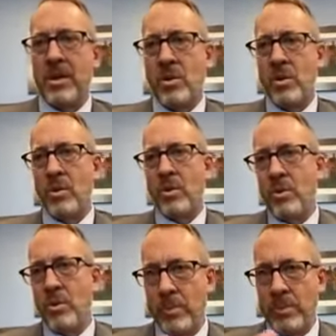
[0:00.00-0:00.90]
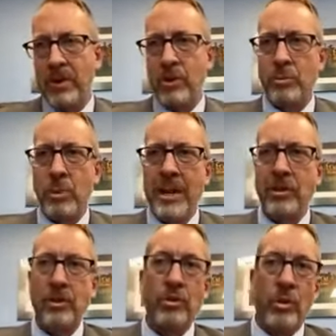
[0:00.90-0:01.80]
o, partidos
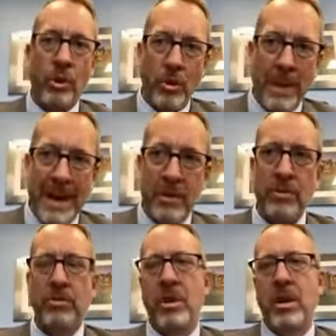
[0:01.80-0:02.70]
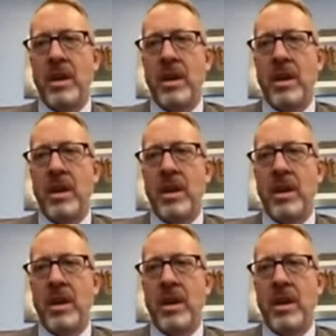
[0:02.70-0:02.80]
políticos robados?